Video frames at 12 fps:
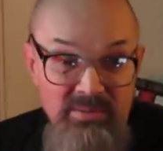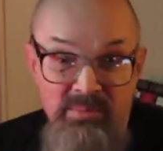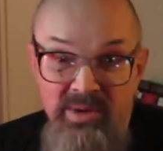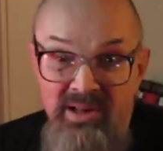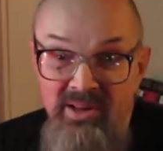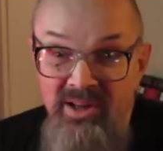
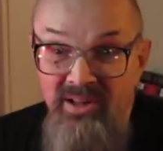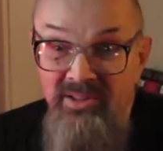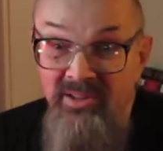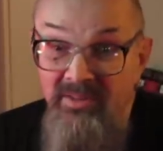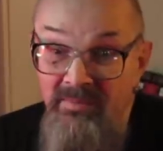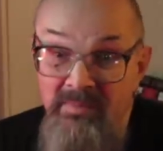
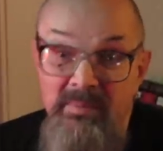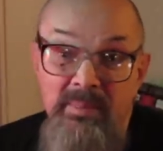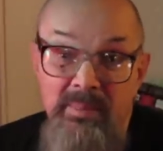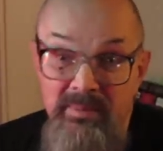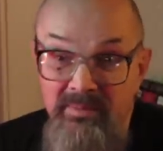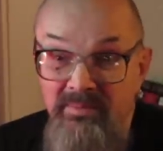баллады,
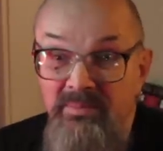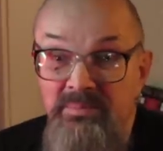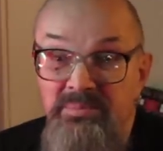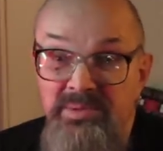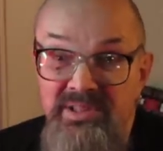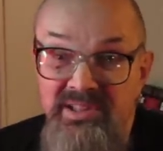
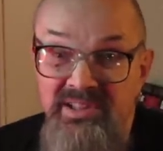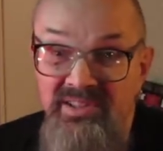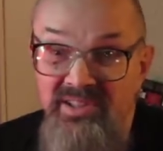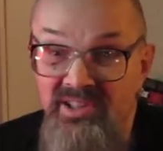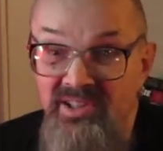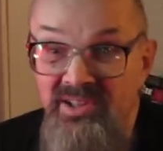
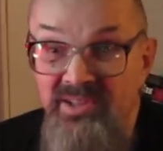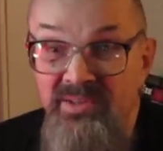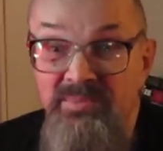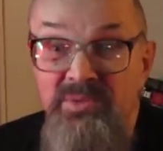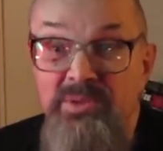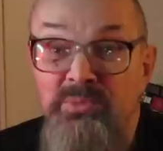
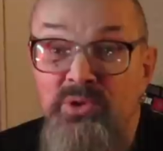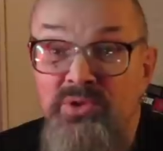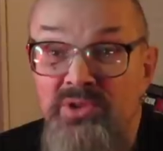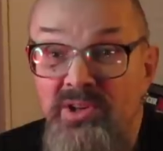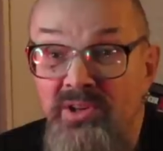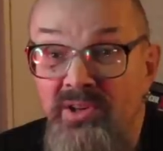психоделии
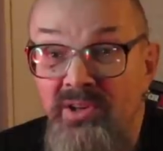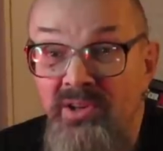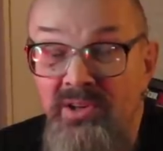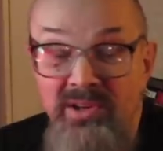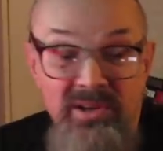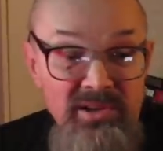немножко
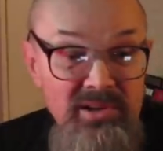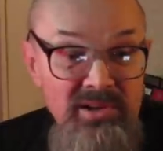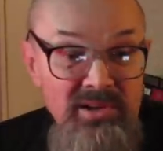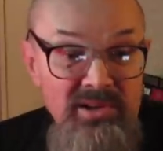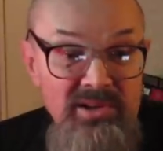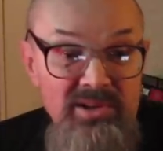
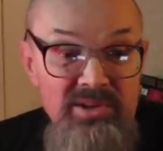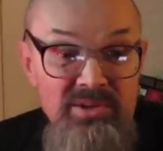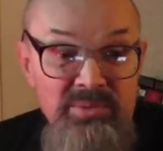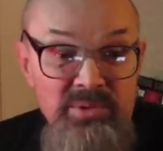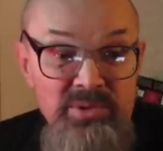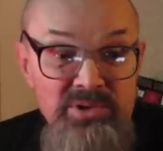
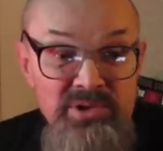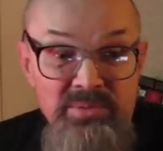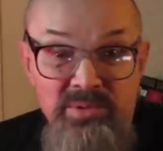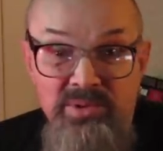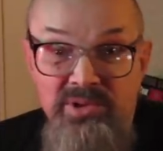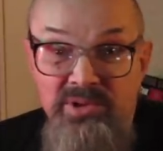и прочее, и
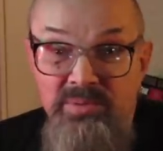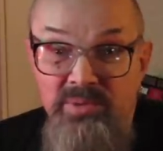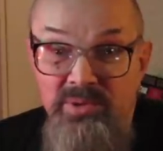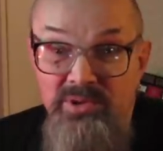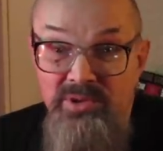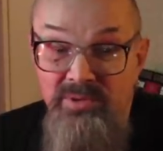прочее, и
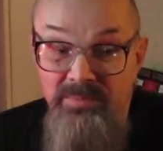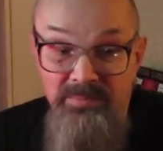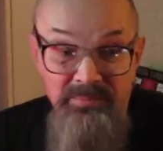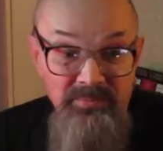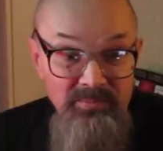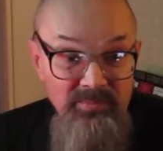прочее.
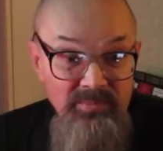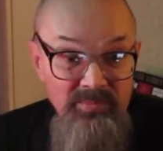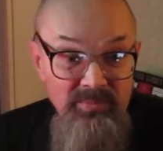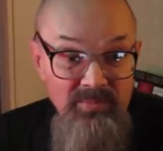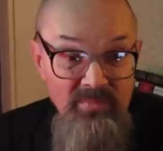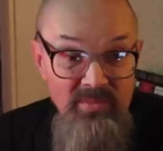
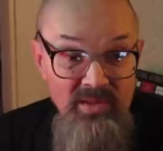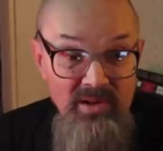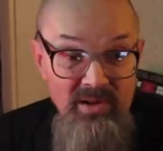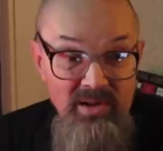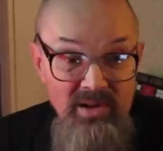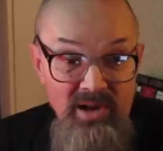
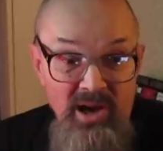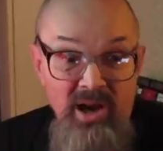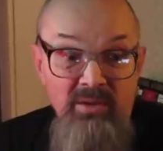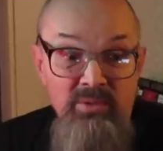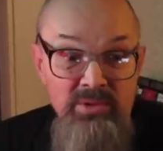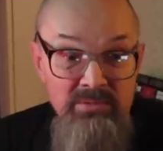
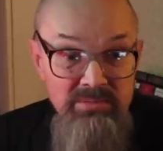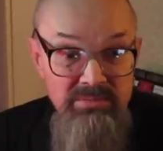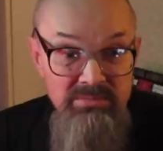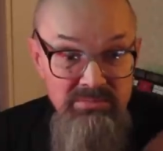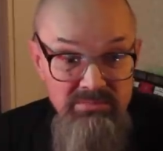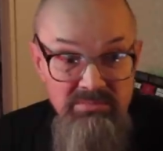А вот
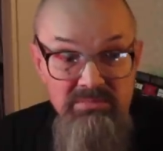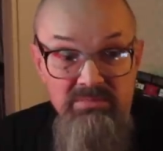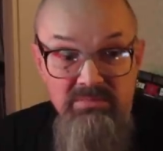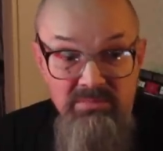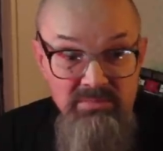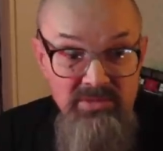
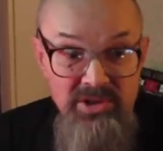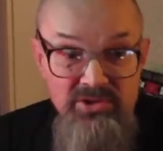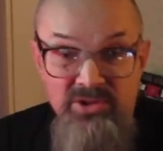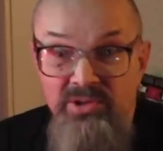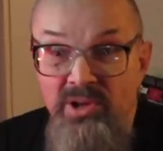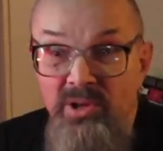я
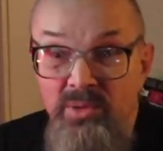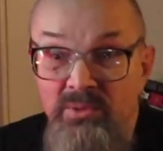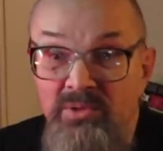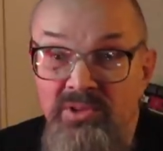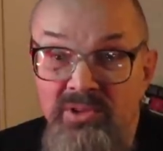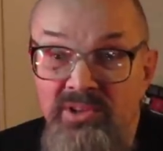читаю
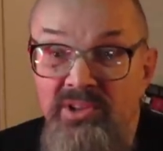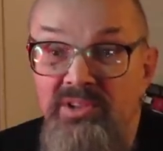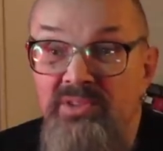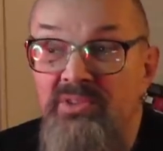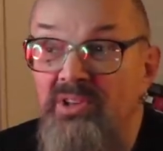в интернете